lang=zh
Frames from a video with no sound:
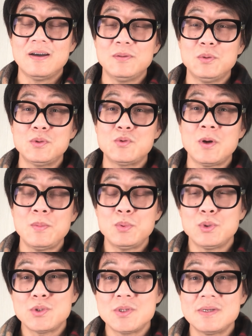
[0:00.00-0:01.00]
很多川
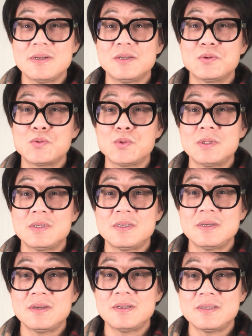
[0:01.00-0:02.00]
普的支持者就说，
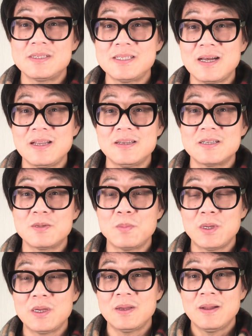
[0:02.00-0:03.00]
这个希拉里是
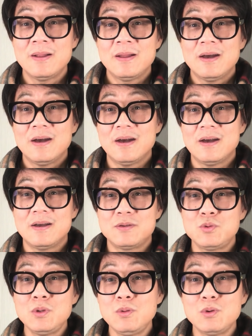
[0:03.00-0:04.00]
被啊
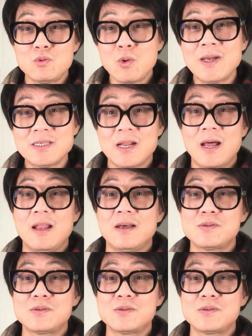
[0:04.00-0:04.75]
军队抓起来了，